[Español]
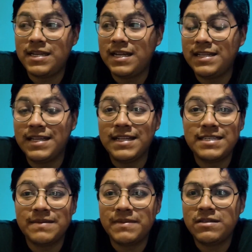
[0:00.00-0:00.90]
y la tienda
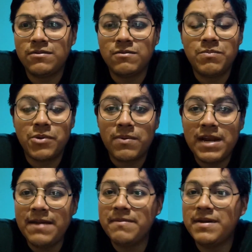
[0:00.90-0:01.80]
se mete en un
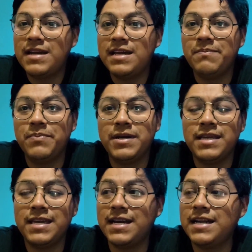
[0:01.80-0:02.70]
problema y
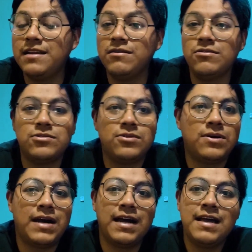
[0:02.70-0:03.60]
pueden llegar
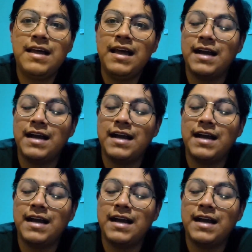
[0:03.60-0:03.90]
incluso a,